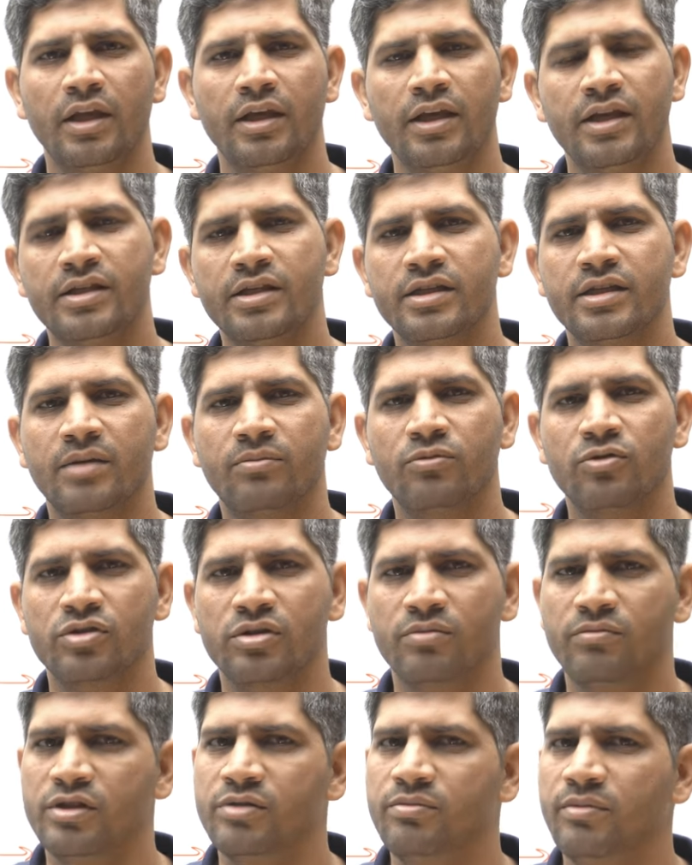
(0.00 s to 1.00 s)
ये चीज आपको
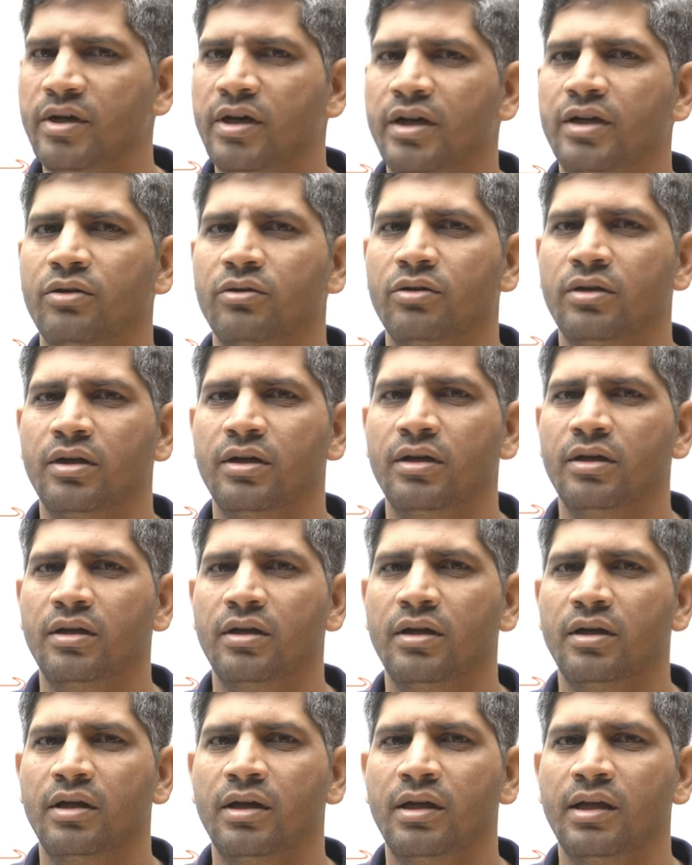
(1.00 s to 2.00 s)
समझ में आई होगी
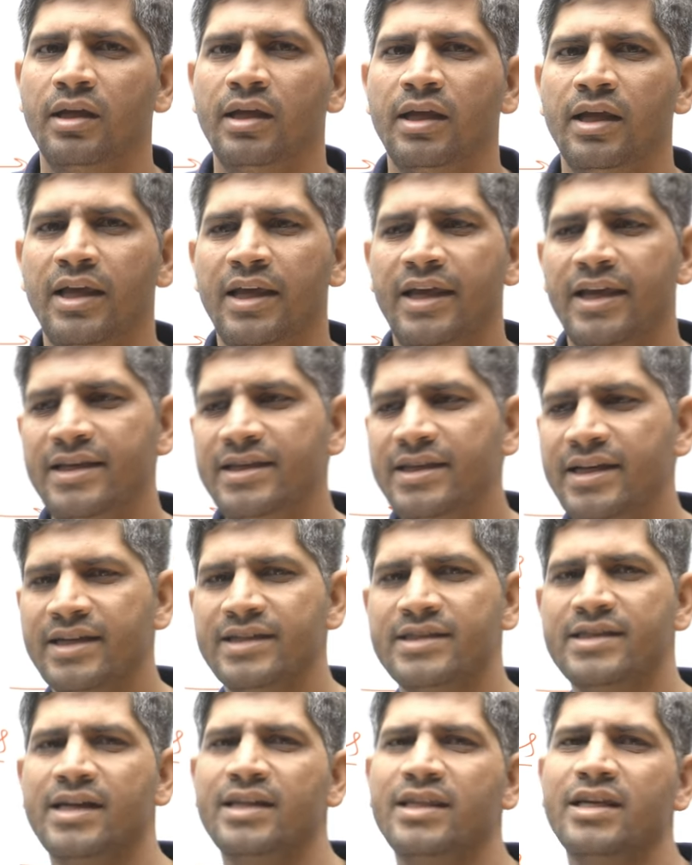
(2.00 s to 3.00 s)
इसी के
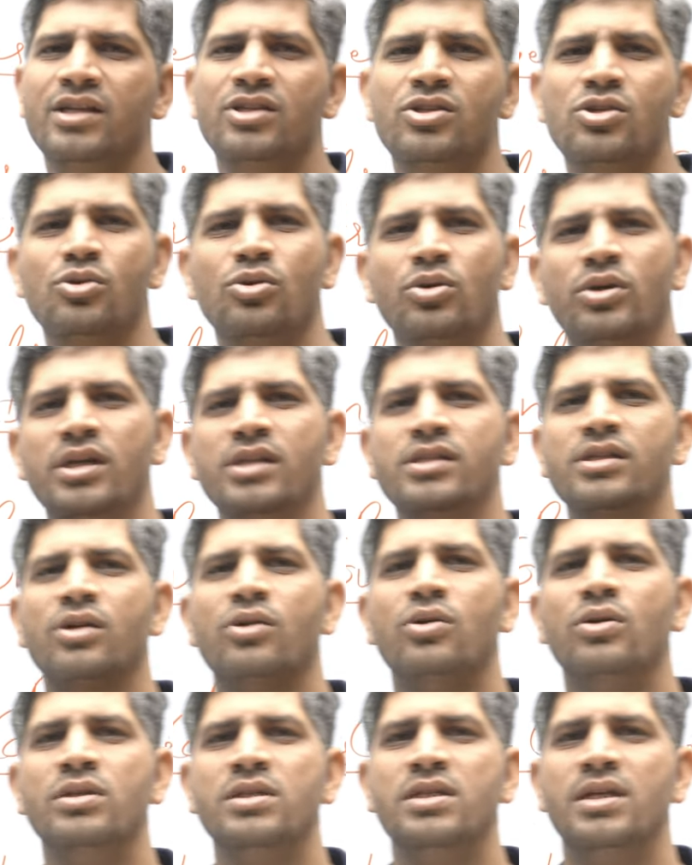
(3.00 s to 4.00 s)
साथ एक छोटा सा
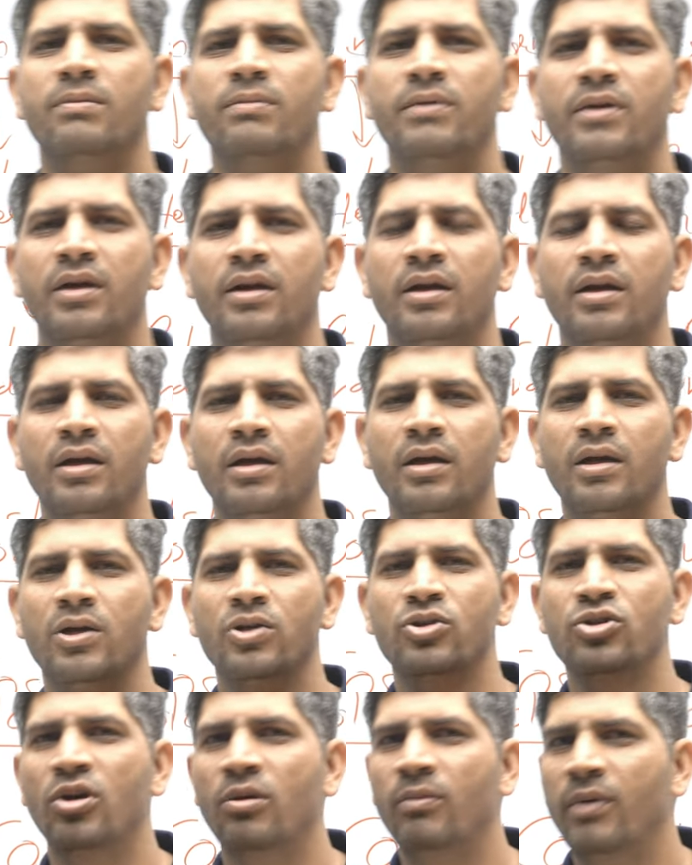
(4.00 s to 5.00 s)
कॉन्सेप्ट
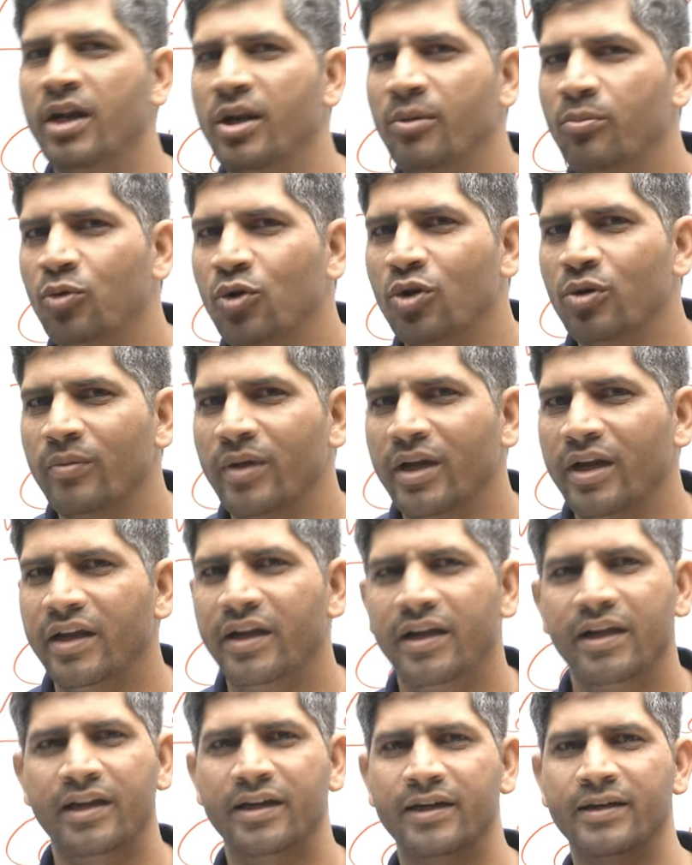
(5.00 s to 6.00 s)
जो हमारी बुक में
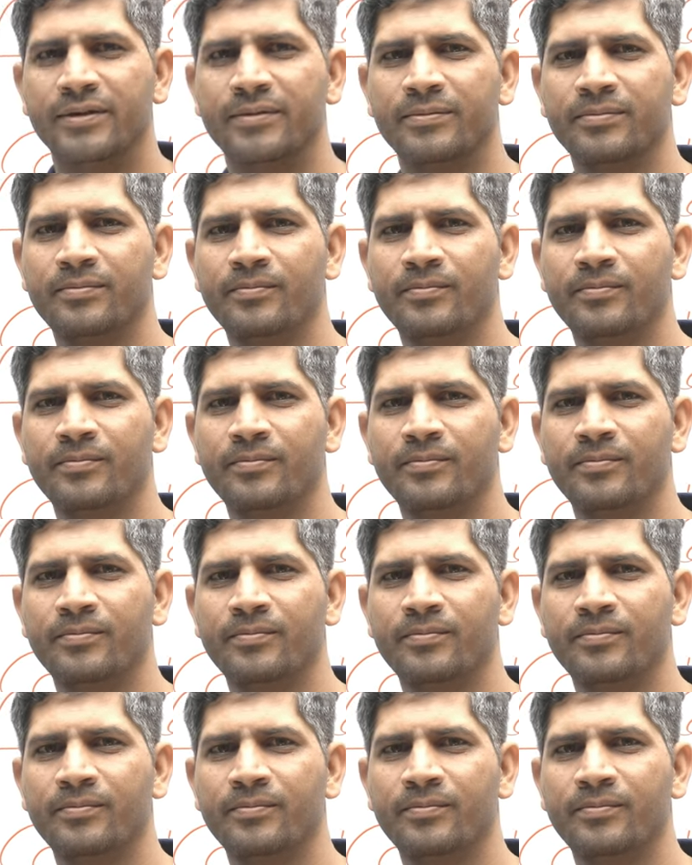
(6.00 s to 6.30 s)
नहीं है